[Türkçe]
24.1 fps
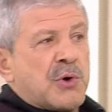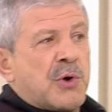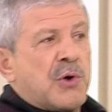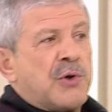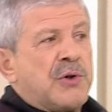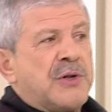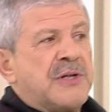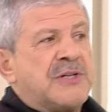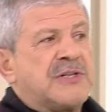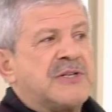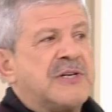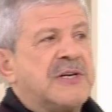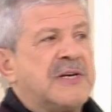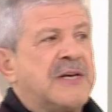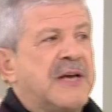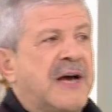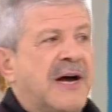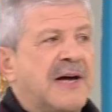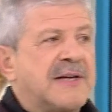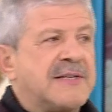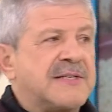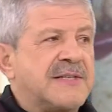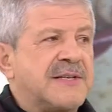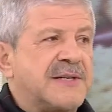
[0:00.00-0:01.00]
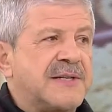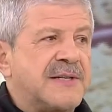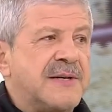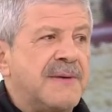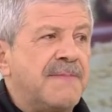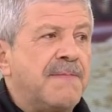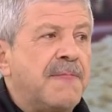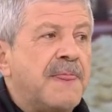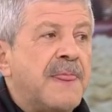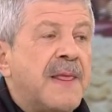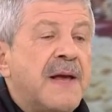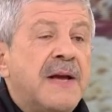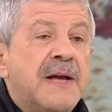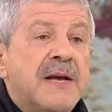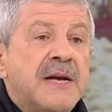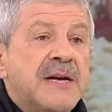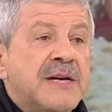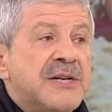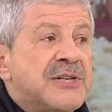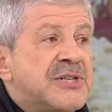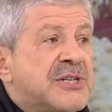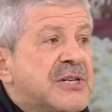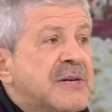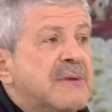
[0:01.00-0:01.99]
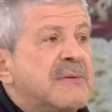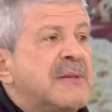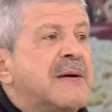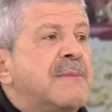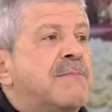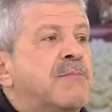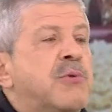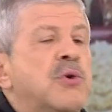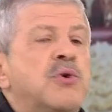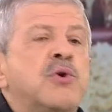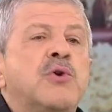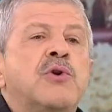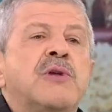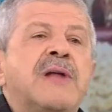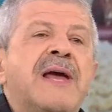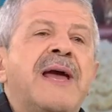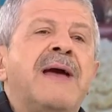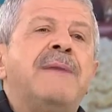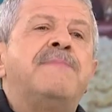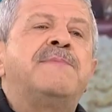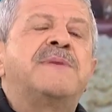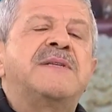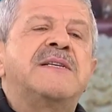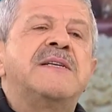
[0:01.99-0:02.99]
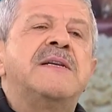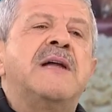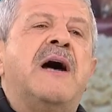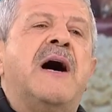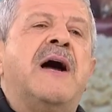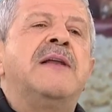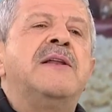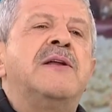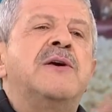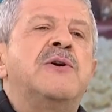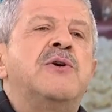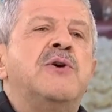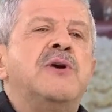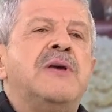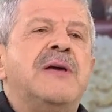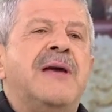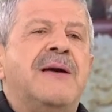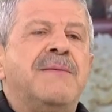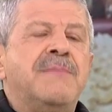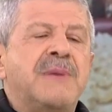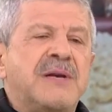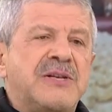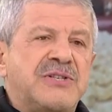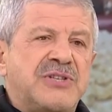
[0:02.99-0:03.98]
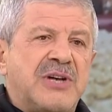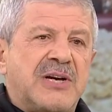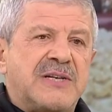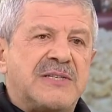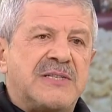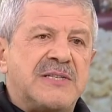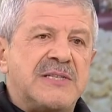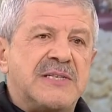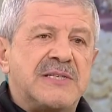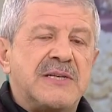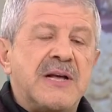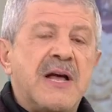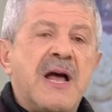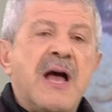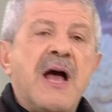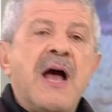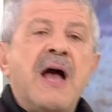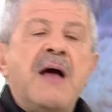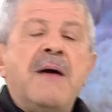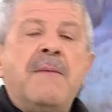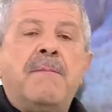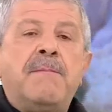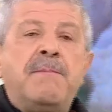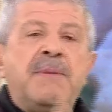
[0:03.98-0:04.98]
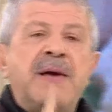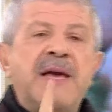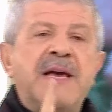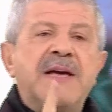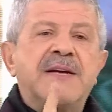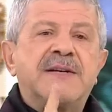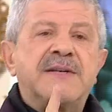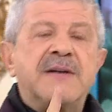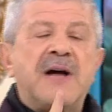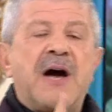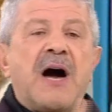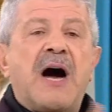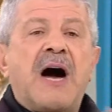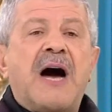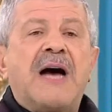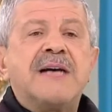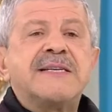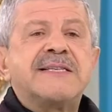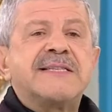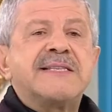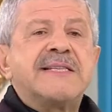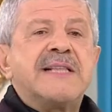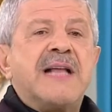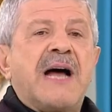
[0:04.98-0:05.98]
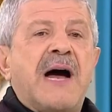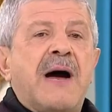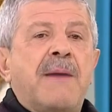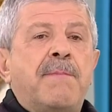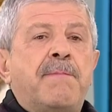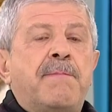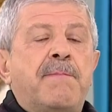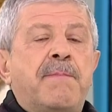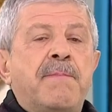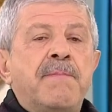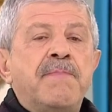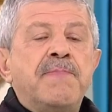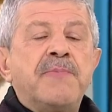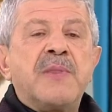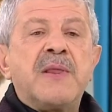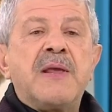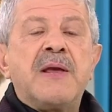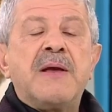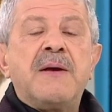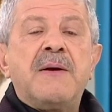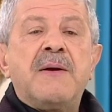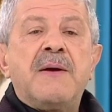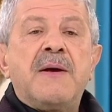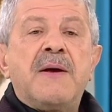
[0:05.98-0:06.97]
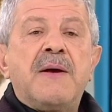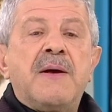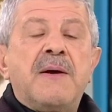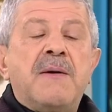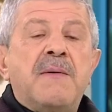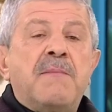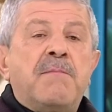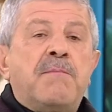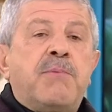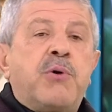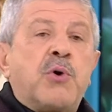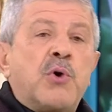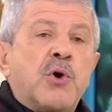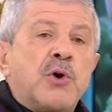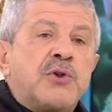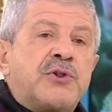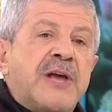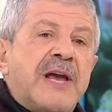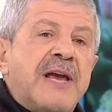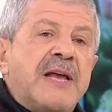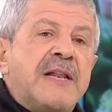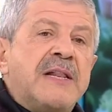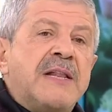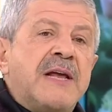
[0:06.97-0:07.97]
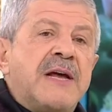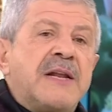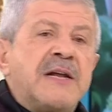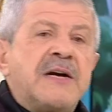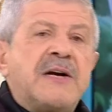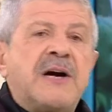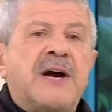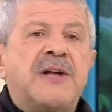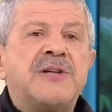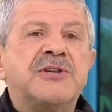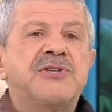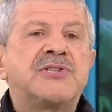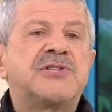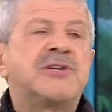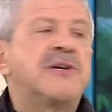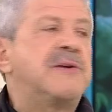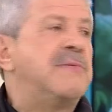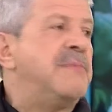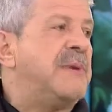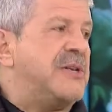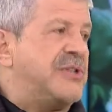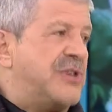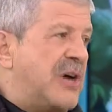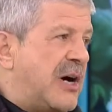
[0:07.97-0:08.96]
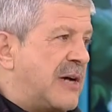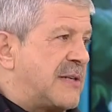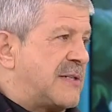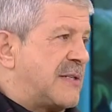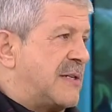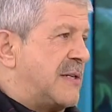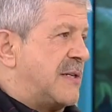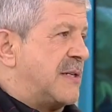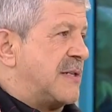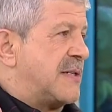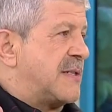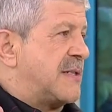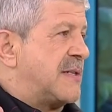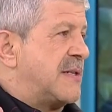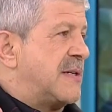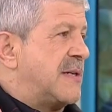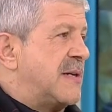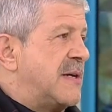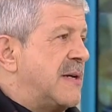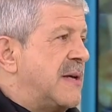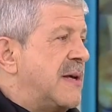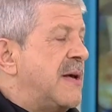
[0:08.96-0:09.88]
Bunu onun için yazdırdım. Şimdi bunun hepsini aynı gün yemeyeceksiniz. Bir, asla proteinleri karıştırmayacaksınız.